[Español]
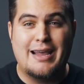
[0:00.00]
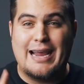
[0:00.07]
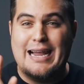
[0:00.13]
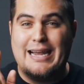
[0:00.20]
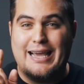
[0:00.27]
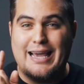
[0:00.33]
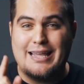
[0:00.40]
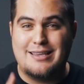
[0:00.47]

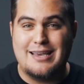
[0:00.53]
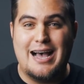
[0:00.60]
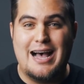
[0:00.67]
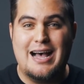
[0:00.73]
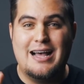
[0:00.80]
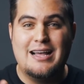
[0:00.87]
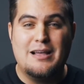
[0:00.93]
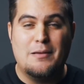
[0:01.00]
el que
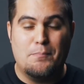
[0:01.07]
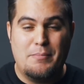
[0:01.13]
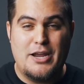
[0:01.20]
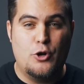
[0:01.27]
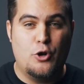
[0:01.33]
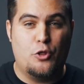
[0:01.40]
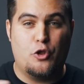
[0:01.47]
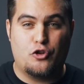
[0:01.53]
ya
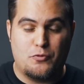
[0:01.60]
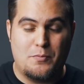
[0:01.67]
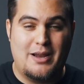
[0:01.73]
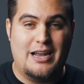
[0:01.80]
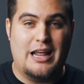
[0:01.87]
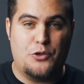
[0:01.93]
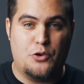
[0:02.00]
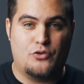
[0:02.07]
vino dos
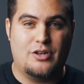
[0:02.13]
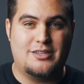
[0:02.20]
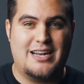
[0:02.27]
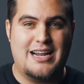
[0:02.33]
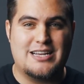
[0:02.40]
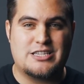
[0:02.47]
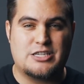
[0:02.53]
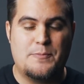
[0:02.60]
mil años
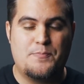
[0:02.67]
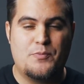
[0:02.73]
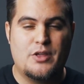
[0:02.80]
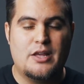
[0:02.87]
atrás.